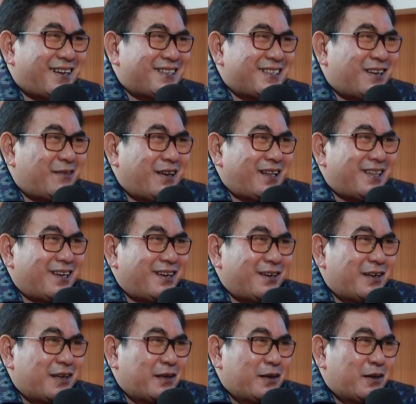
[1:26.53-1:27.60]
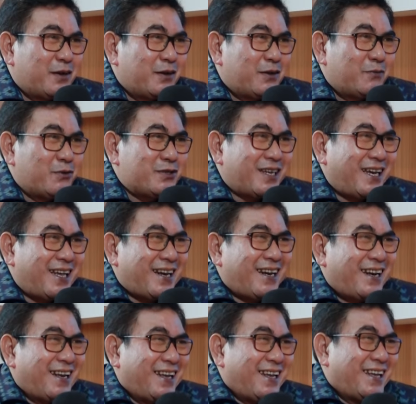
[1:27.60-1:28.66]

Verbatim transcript: Selamat datang Bu Sekar.